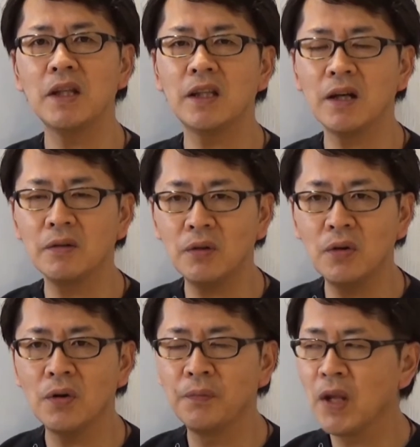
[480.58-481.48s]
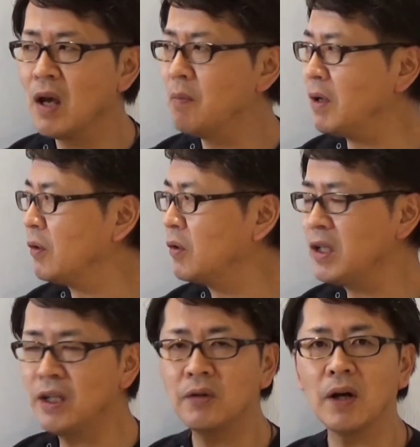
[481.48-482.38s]
ていただくと、まあ、そこに
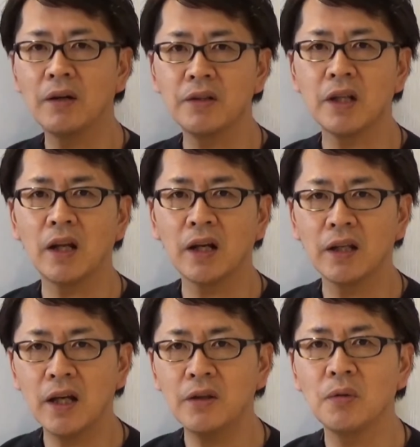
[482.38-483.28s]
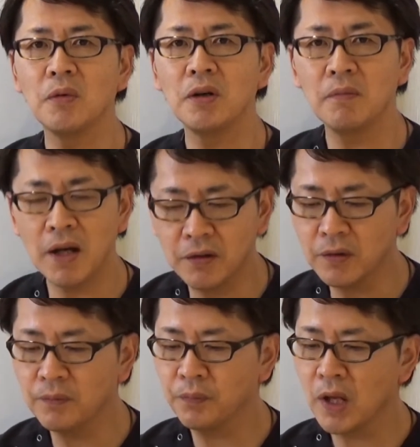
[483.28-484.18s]
ヒントがあるんじゃないかなと思いま
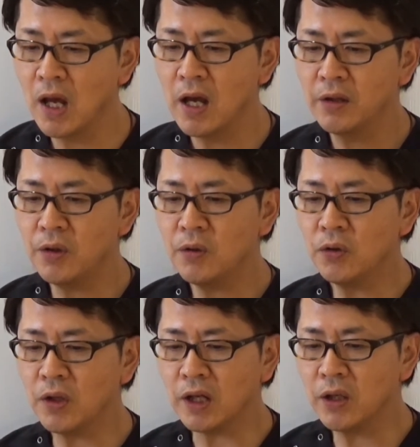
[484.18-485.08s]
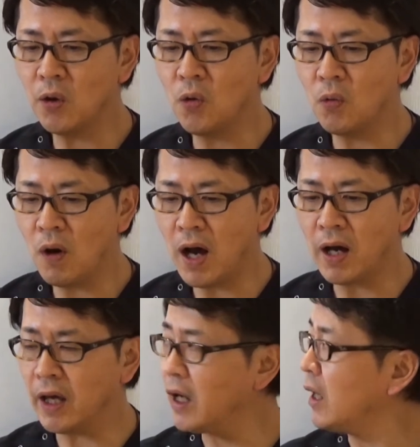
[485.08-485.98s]
す。ということで今日
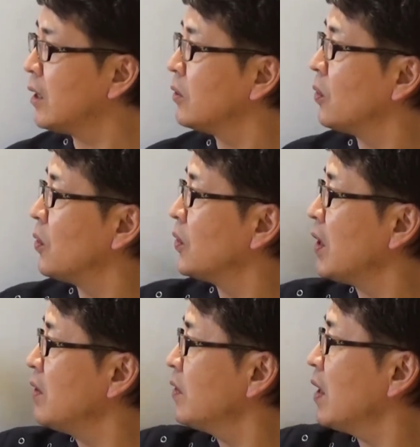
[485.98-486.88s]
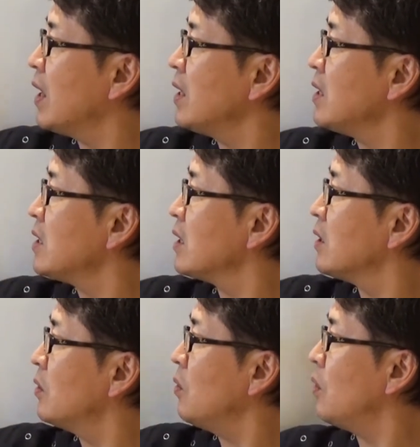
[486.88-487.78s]
は、えーと、と潜在意識
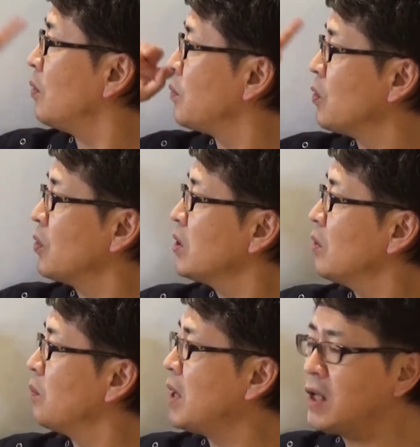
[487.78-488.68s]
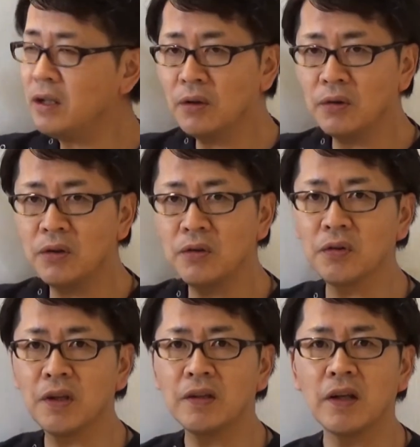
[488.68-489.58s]
と病気のメリットっていうのを
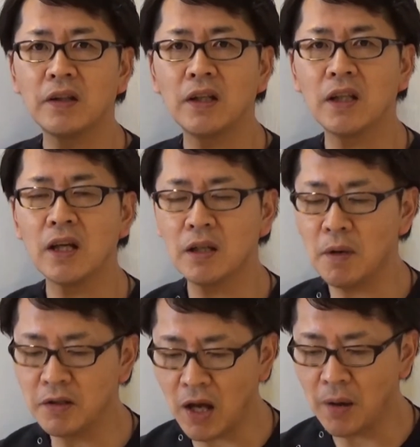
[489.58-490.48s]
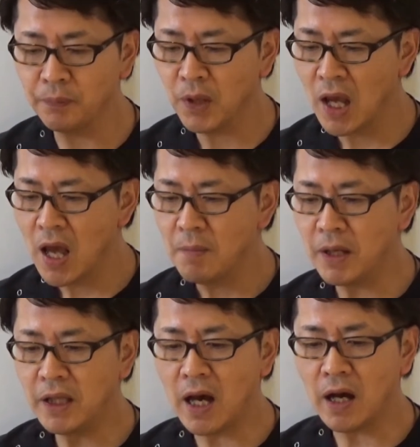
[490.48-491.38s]
お伝えさせていただきました。
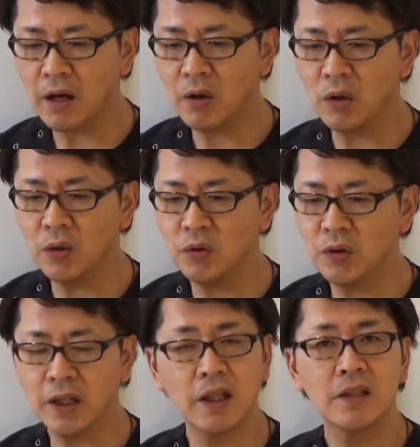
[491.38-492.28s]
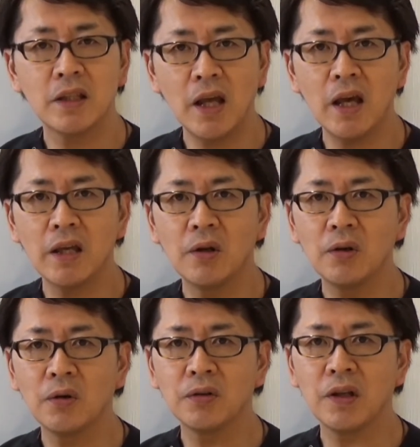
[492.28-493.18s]
またこういう形でいろい
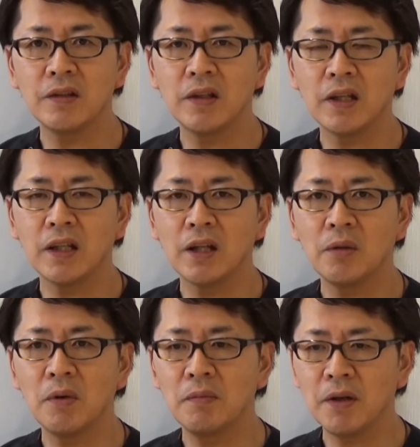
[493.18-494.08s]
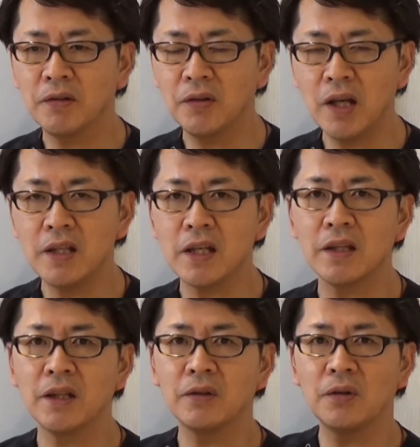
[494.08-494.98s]
ろお伝えしていきたいと思いますので
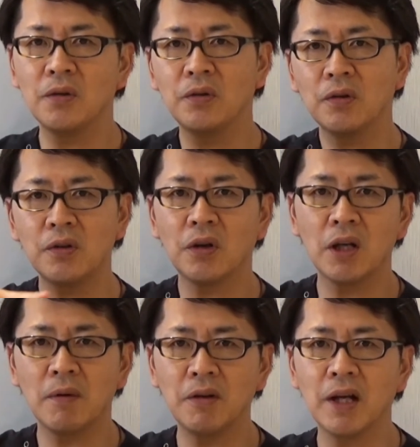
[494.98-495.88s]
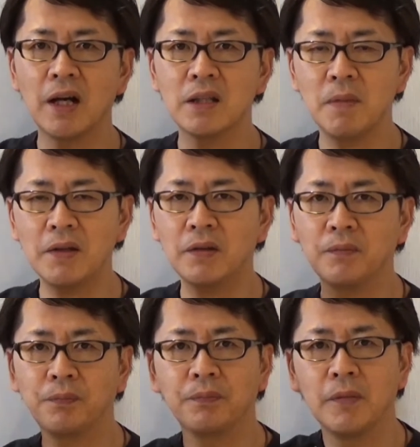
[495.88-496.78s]
チャンネル登録よければお願いしま
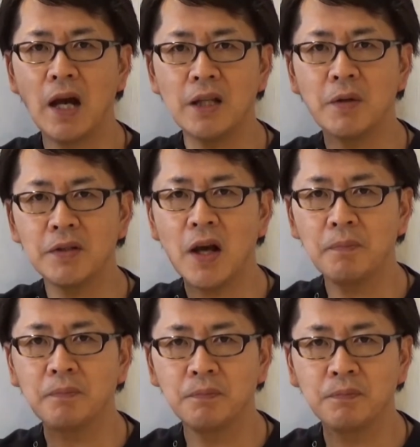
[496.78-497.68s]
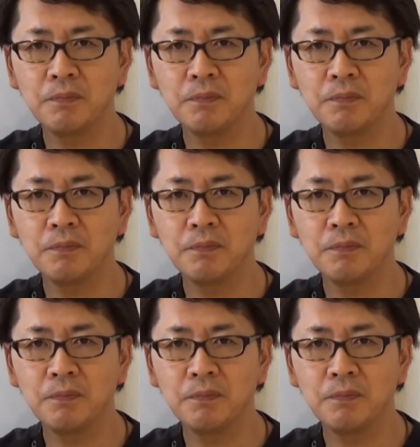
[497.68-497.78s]
す。ありがとうございました。